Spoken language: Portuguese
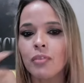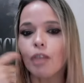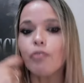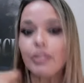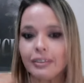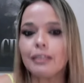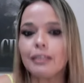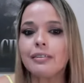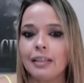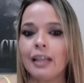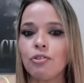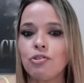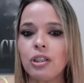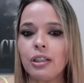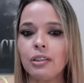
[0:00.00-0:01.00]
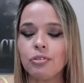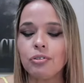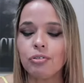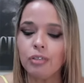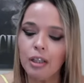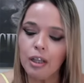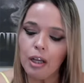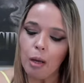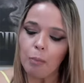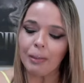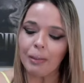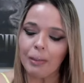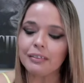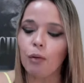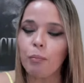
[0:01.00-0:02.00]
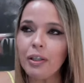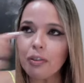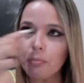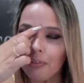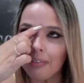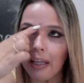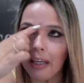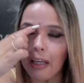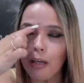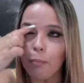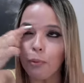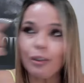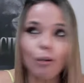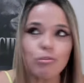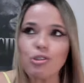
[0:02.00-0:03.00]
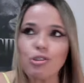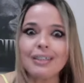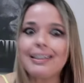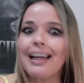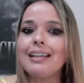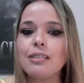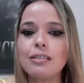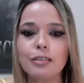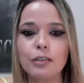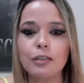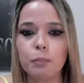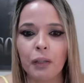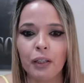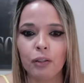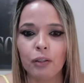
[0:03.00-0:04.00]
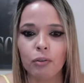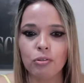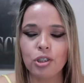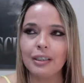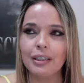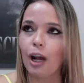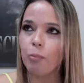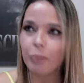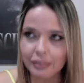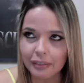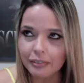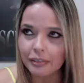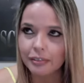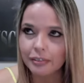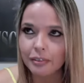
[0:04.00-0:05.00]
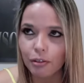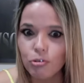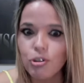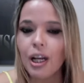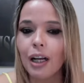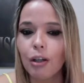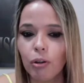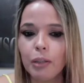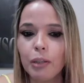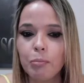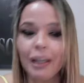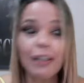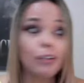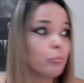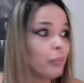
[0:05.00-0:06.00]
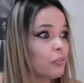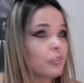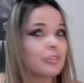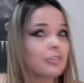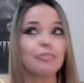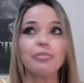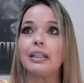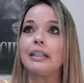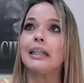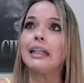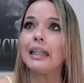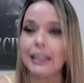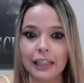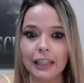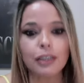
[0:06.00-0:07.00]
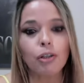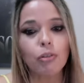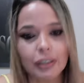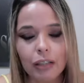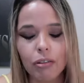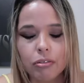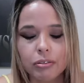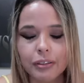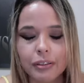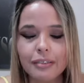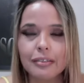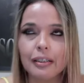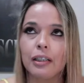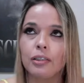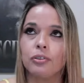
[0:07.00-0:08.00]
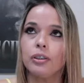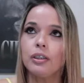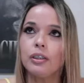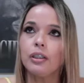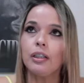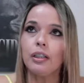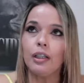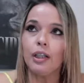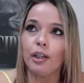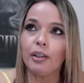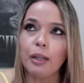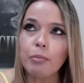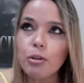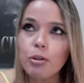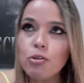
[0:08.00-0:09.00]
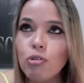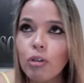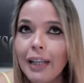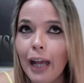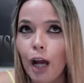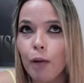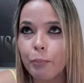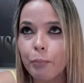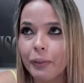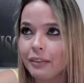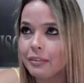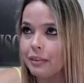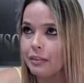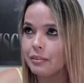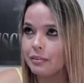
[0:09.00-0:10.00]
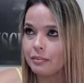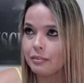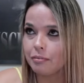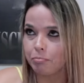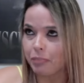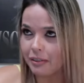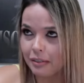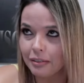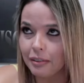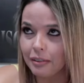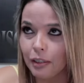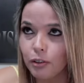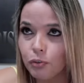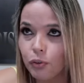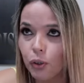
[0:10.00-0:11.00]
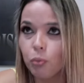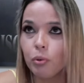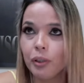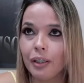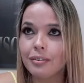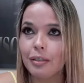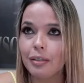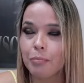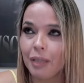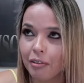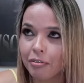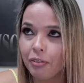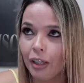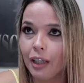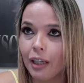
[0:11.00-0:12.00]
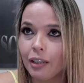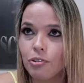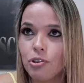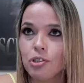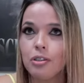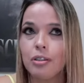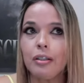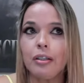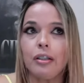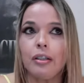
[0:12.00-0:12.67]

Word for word: você sente isso, mas ao mesmo tempo não te dá desespero, te dá uma sensação de acolhimento, mas você fica querendo entender o que está acontecendo. Eu lembro de olhar para essas, essas três figuras à minha frente